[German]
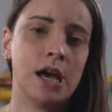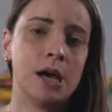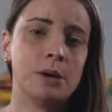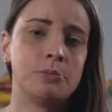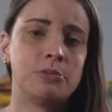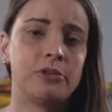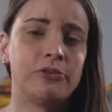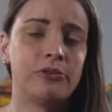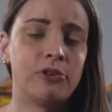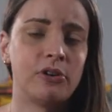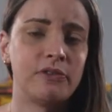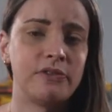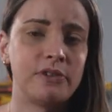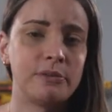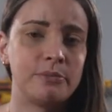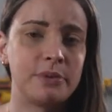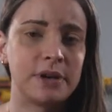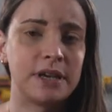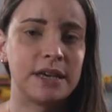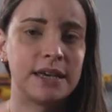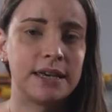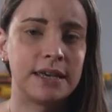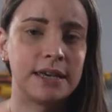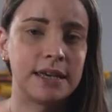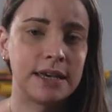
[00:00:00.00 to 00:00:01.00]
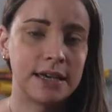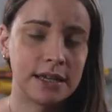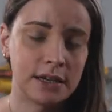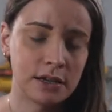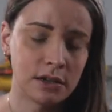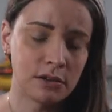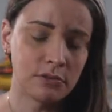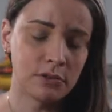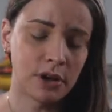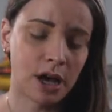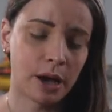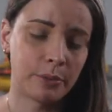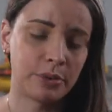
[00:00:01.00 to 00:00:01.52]
Bevor wir
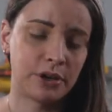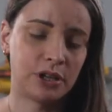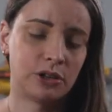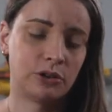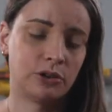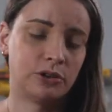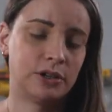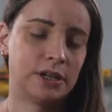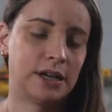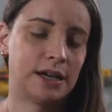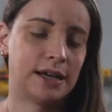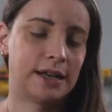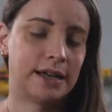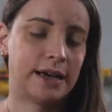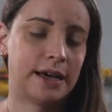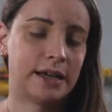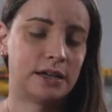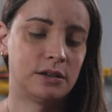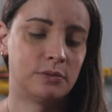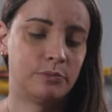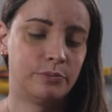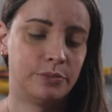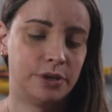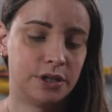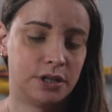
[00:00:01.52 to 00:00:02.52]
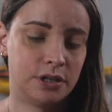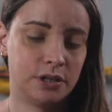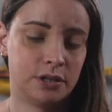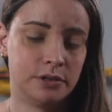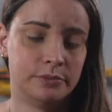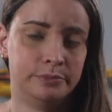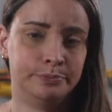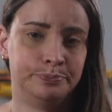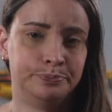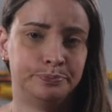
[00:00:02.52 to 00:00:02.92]
beginnen, habe ich noch eine kleine Bitte.